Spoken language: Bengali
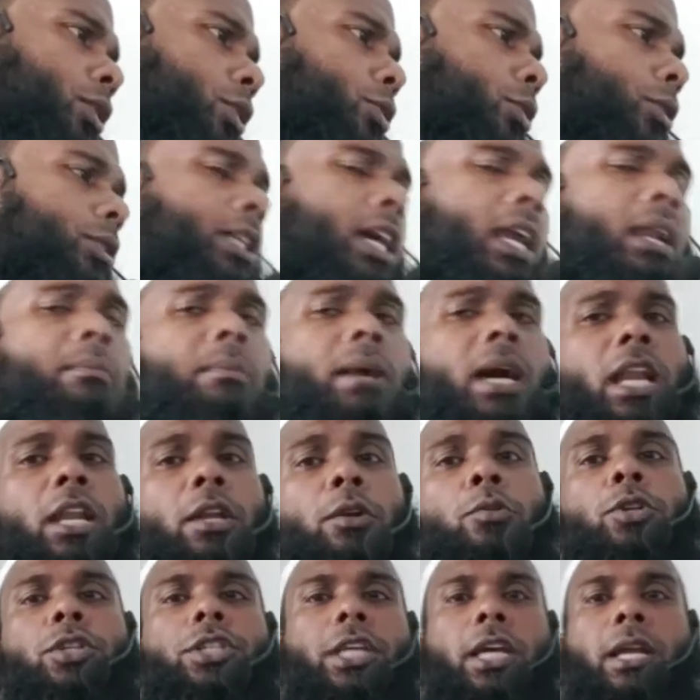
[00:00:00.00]
সুদের মাল
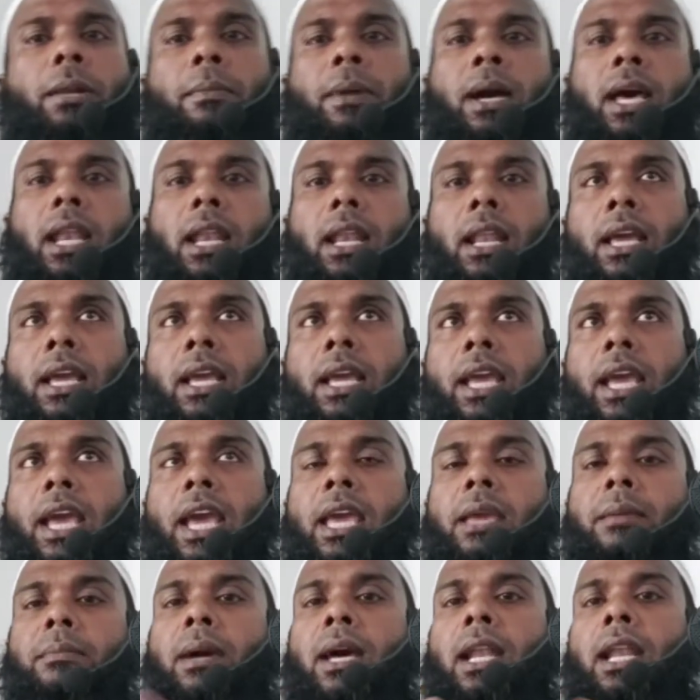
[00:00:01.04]
ঘুষের মাল
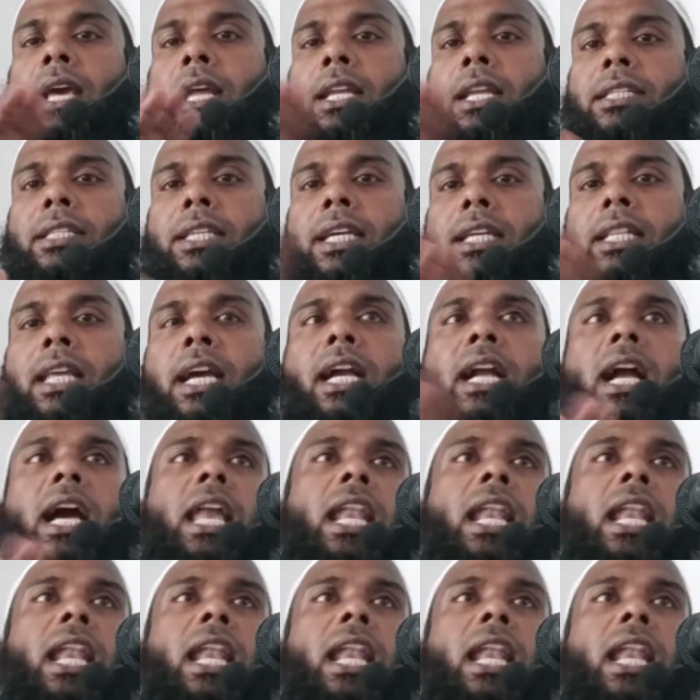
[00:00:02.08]
এই মালের সাদাকা